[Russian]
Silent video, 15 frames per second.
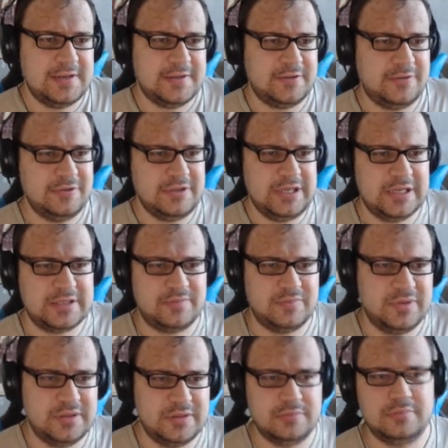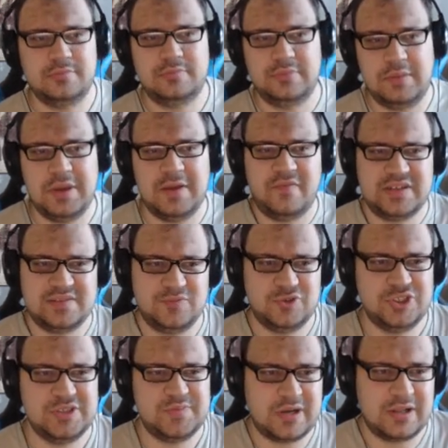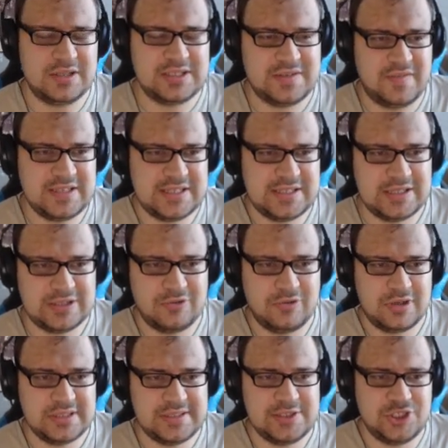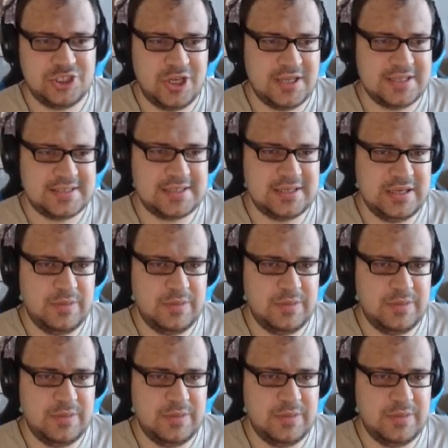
но нет, мы имеем возможность проголосовать за это только сейчас,